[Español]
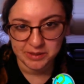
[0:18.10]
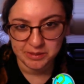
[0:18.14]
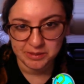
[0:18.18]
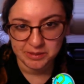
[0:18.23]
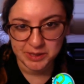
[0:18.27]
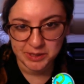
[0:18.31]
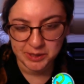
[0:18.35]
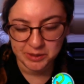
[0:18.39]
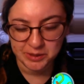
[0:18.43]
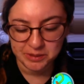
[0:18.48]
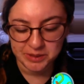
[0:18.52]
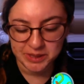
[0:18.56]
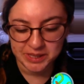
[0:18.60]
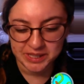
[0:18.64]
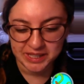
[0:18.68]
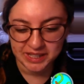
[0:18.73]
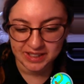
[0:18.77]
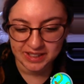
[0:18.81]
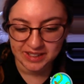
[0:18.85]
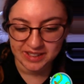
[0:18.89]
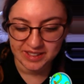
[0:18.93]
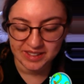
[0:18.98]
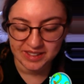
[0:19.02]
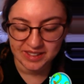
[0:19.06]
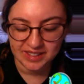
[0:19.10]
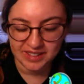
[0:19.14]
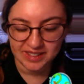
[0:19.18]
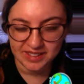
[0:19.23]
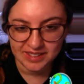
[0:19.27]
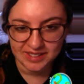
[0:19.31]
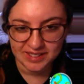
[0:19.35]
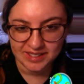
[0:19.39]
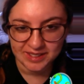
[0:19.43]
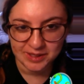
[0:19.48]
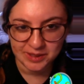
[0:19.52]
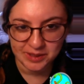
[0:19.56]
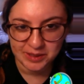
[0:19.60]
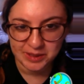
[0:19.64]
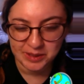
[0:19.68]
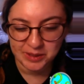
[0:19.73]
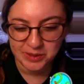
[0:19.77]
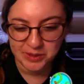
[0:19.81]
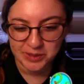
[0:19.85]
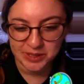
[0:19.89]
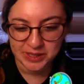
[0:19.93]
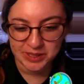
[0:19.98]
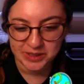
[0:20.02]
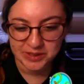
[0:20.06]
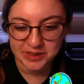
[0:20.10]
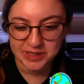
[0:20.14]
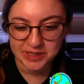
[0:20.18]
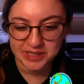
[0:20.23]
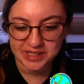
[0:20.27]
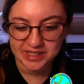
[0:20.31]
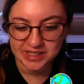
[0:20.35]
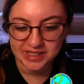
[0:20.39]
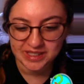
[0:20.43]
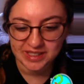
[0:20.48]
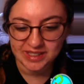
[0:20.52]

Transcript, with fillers: Mi nombre es Carla Díaz, soy ilustradora